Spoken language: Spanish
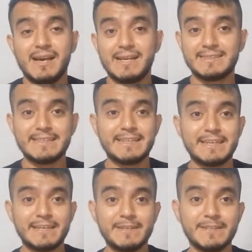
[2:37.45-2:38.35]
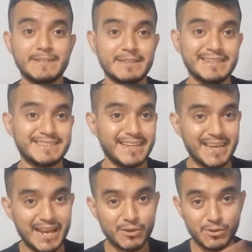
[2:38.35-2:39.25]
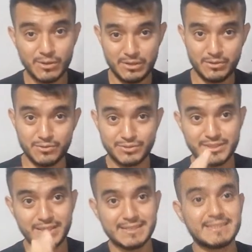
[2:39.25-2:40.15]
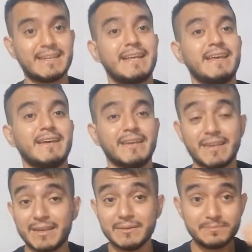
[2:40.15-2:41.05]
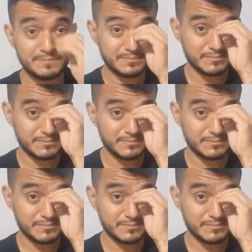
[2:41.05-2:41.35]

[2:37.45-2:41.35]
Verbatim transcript: Así que si hay algo en lo que ustedes crean que,